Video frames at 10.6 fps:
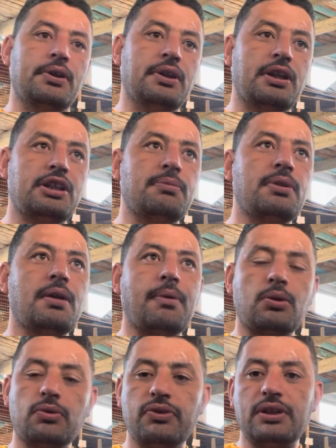يكتب لنا
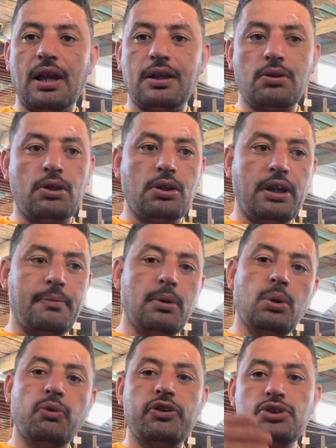برضو في التعليقات واحنا
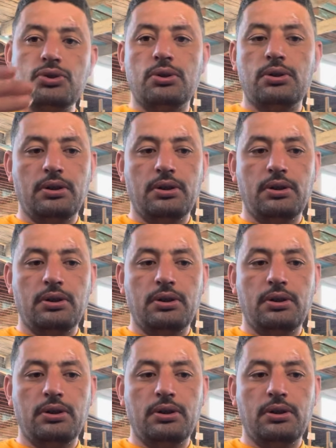هنعمل له فيديو